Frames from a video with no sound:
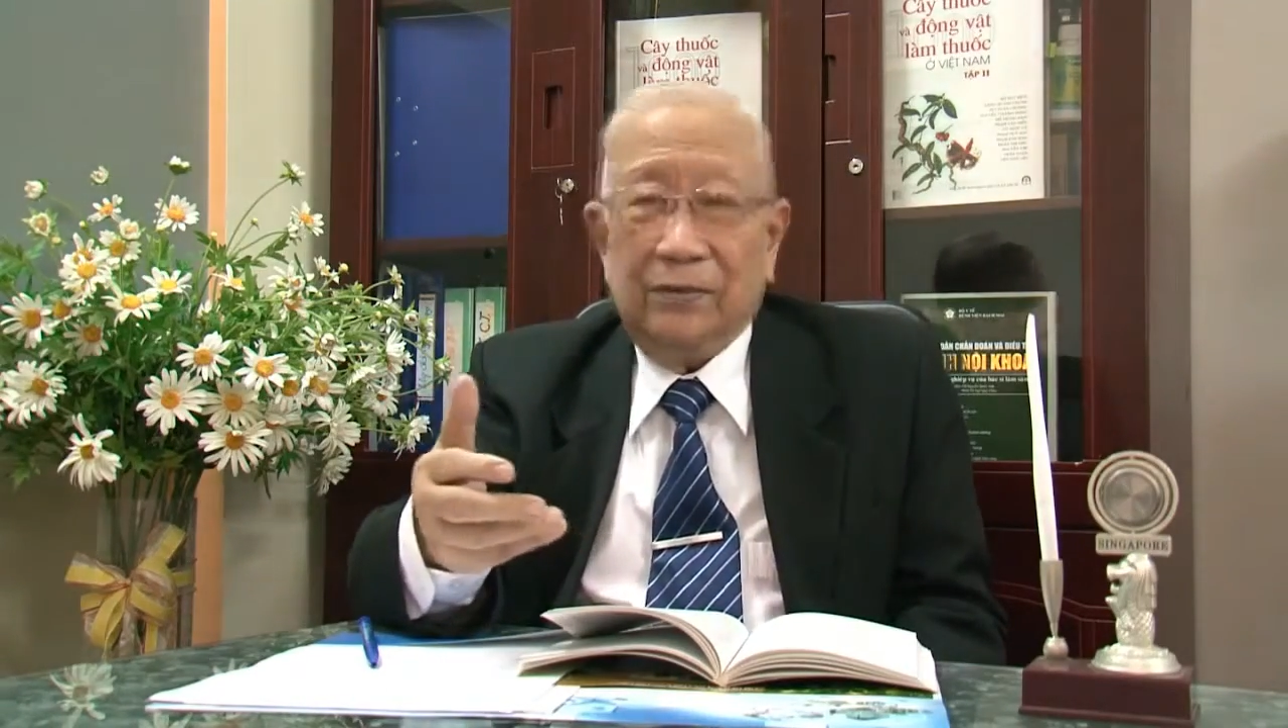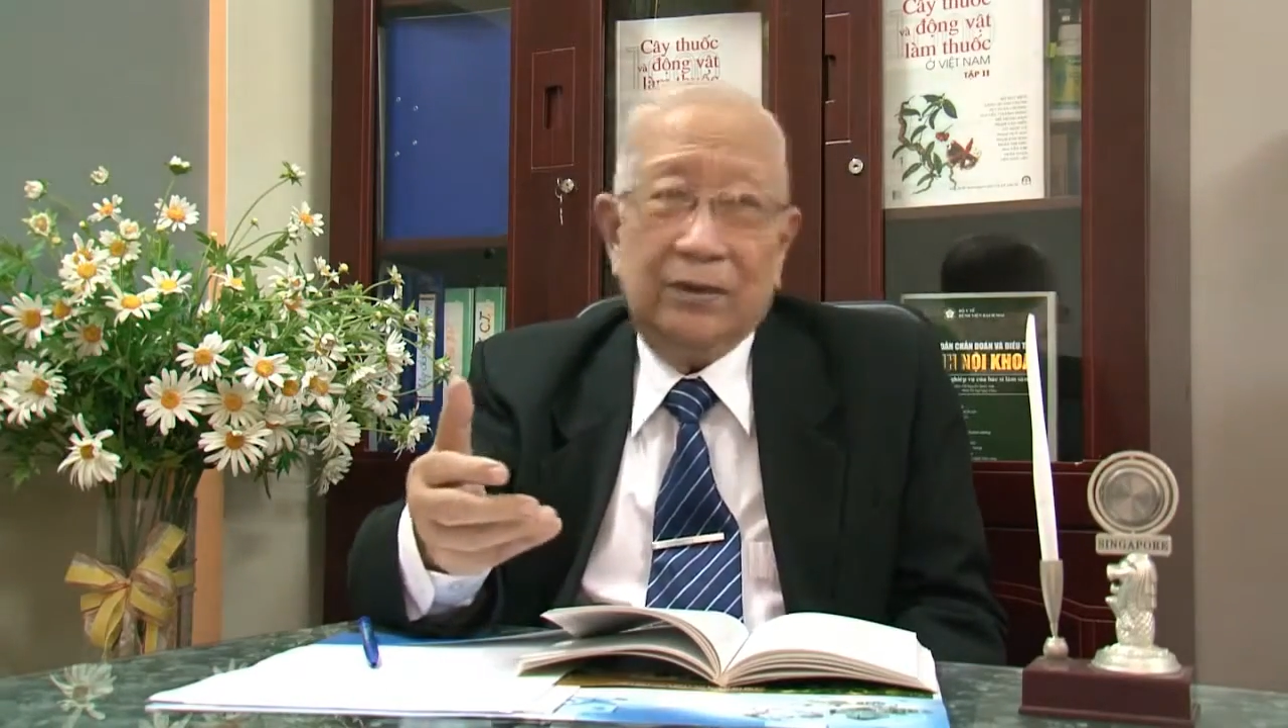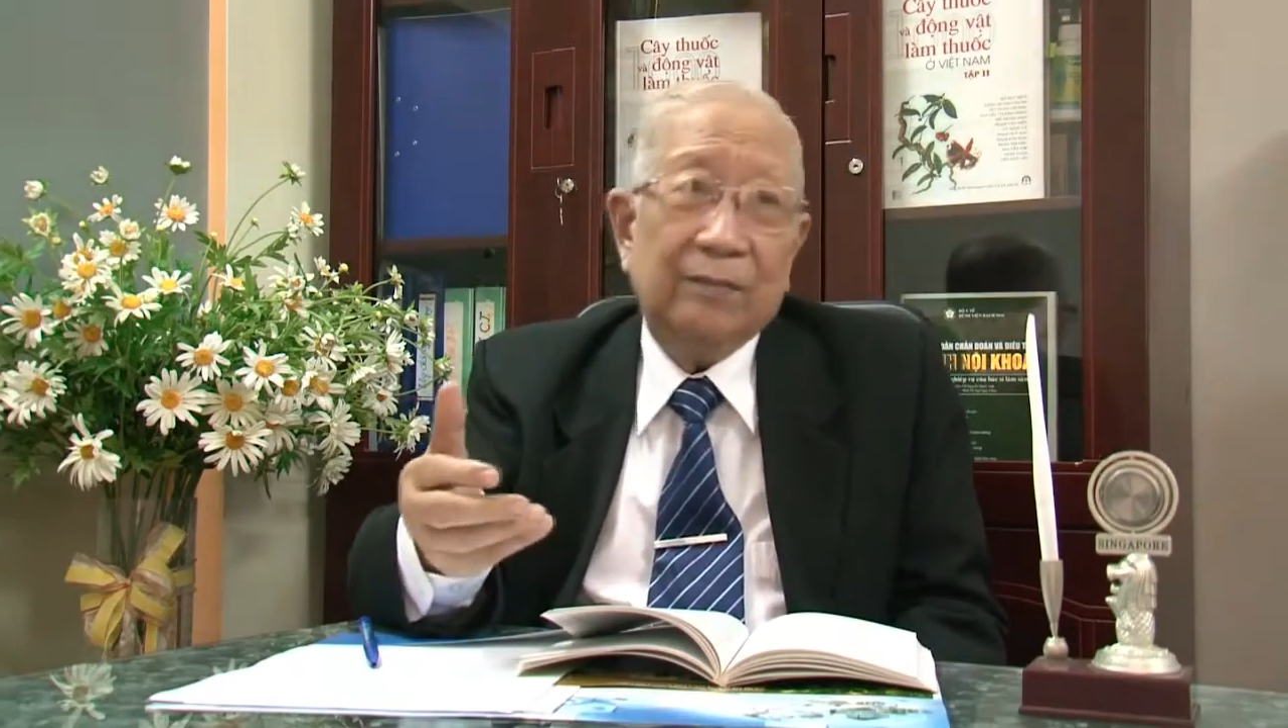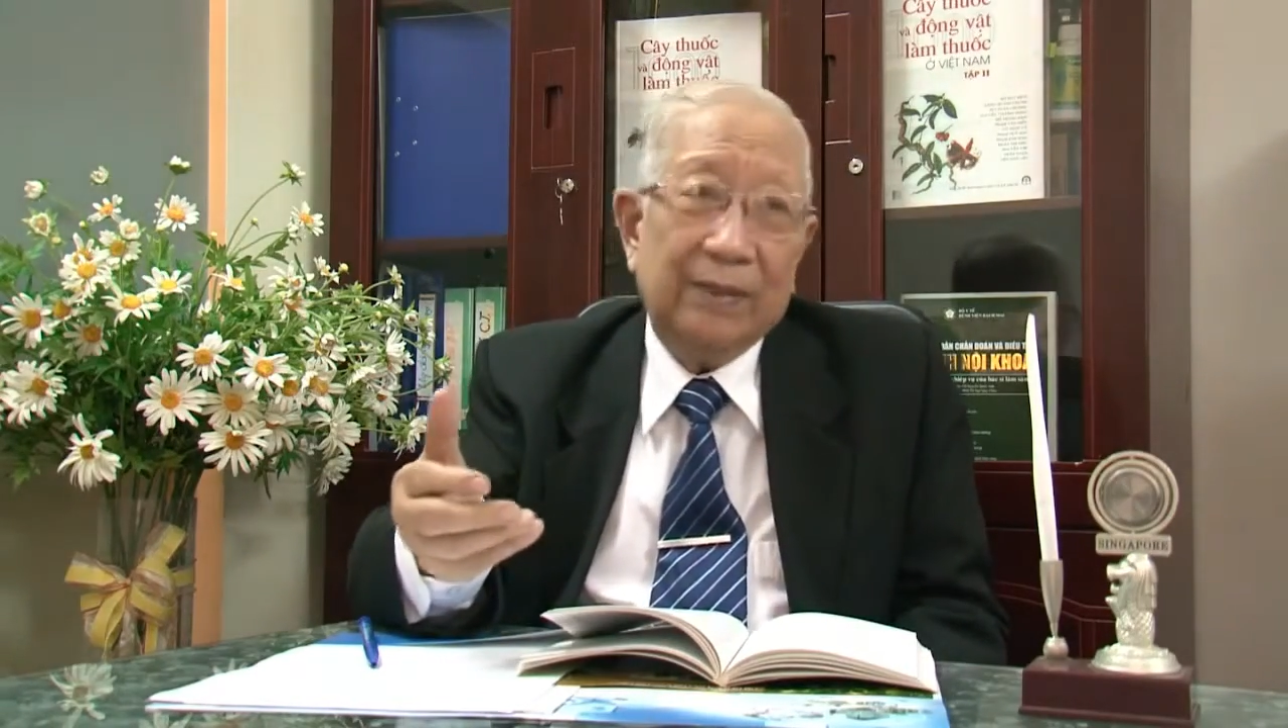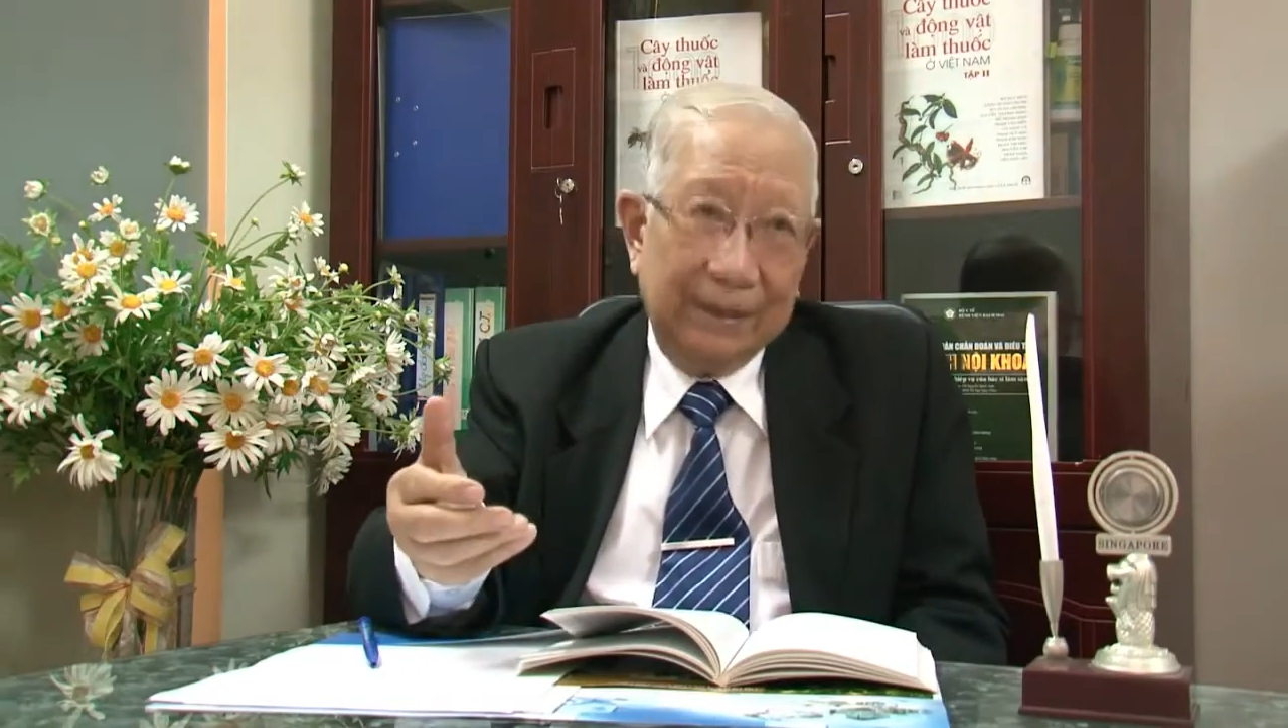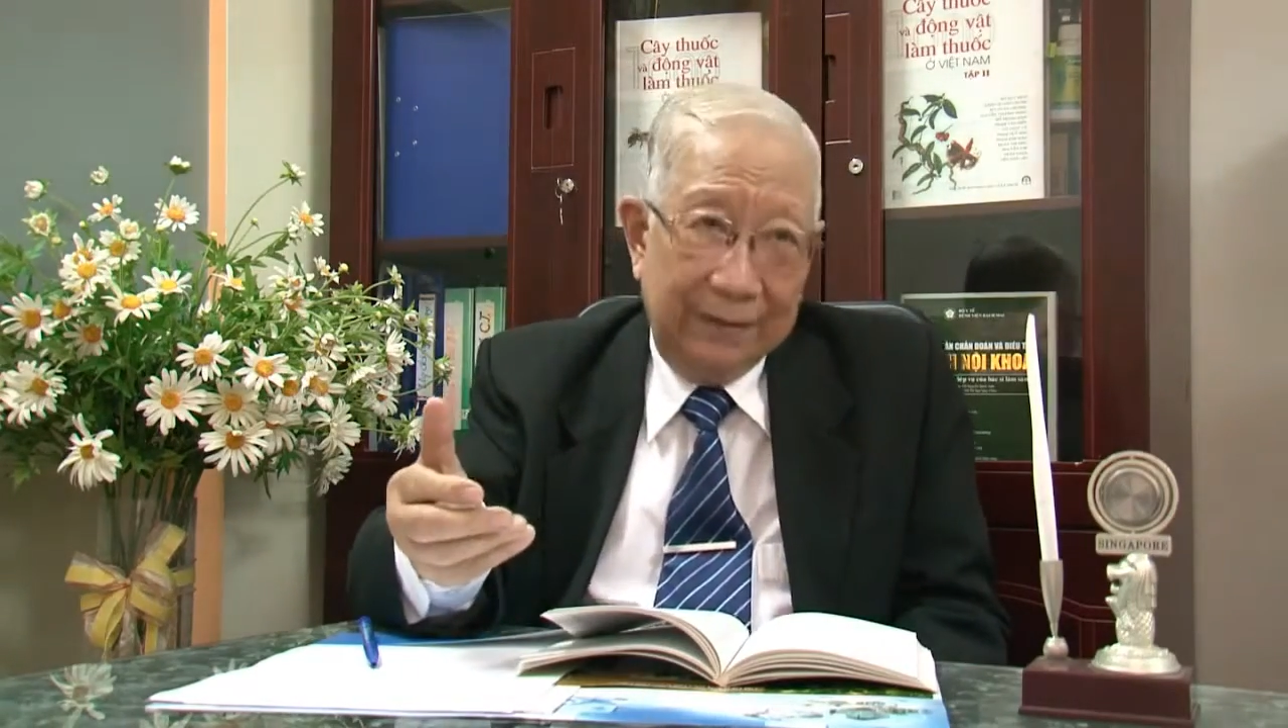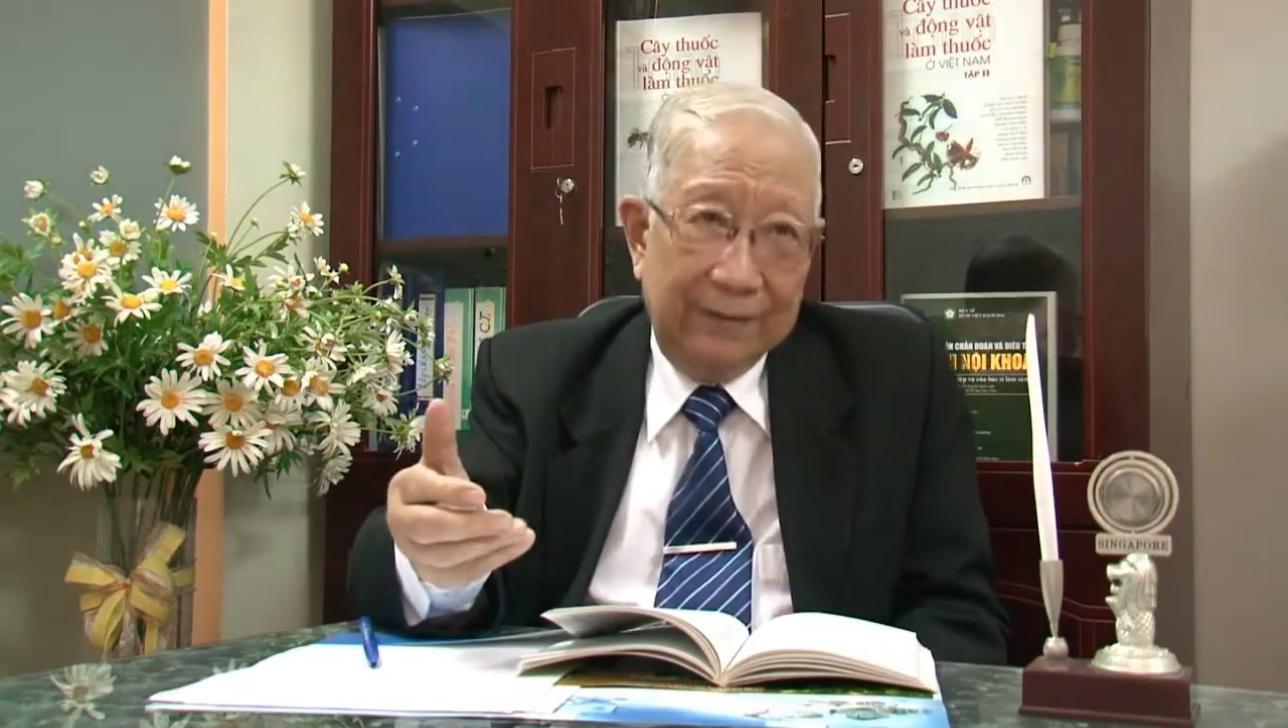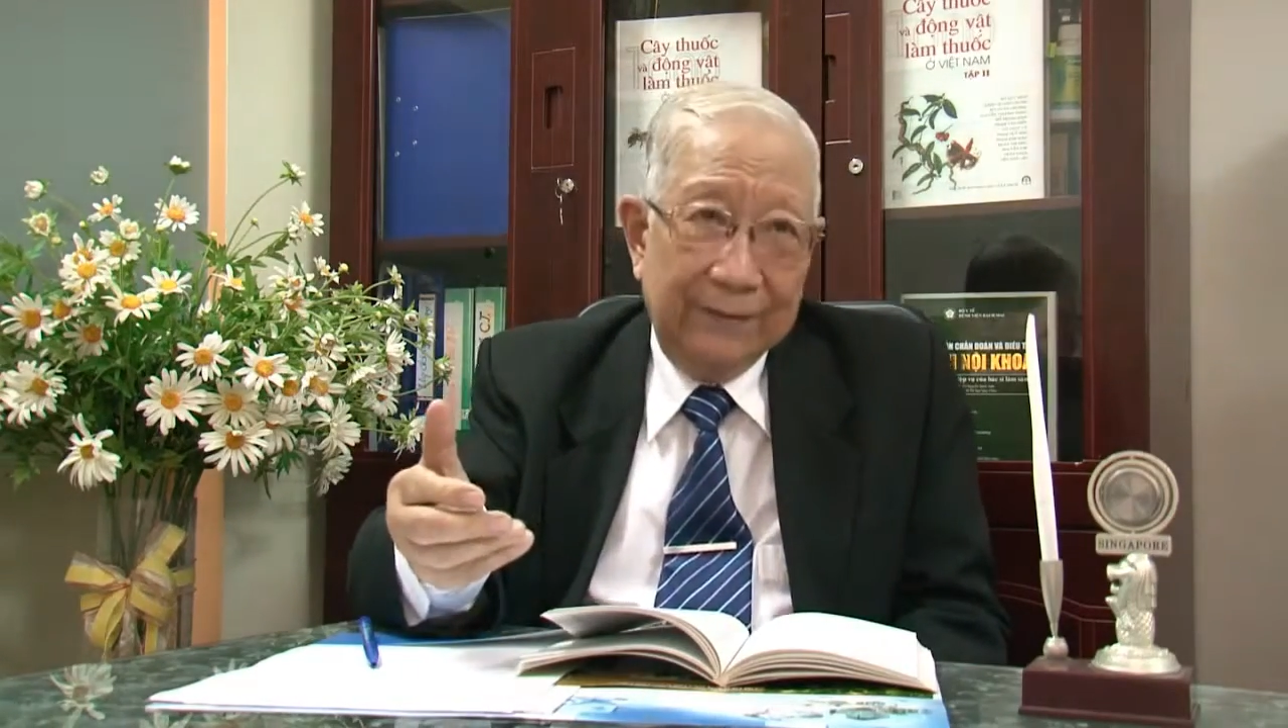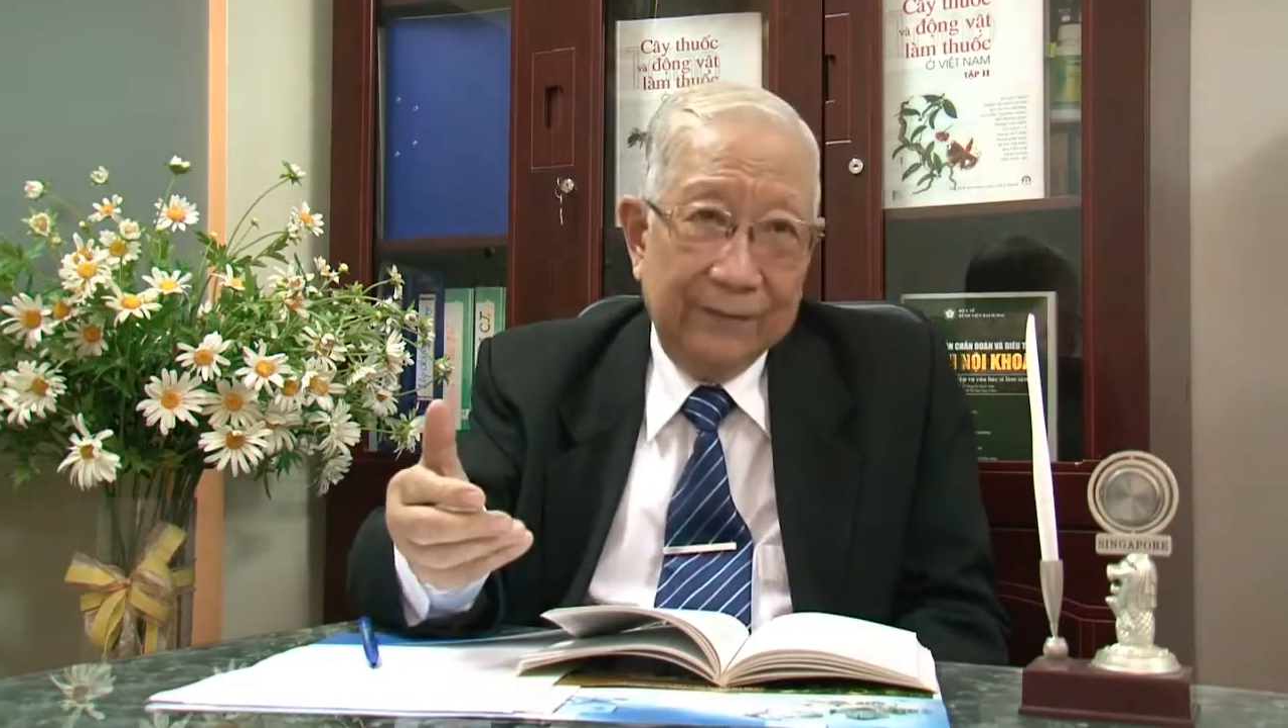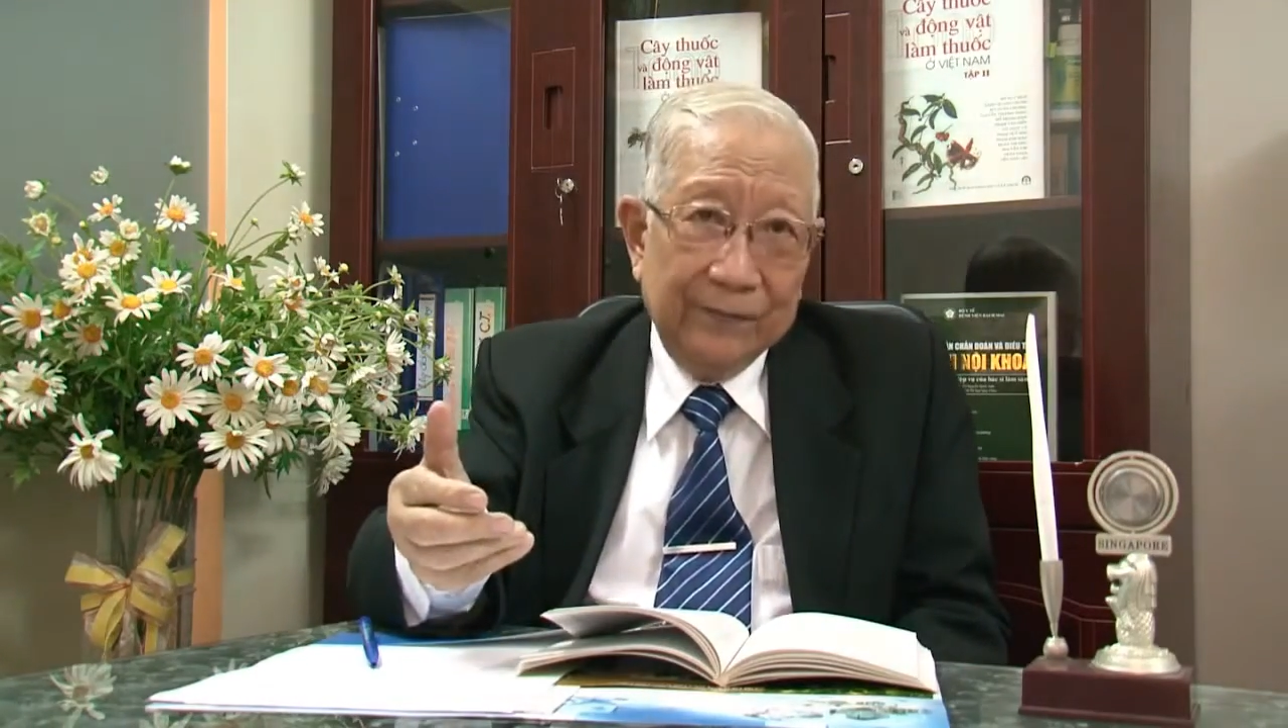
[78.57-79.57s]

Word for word: gọi là bệnh lý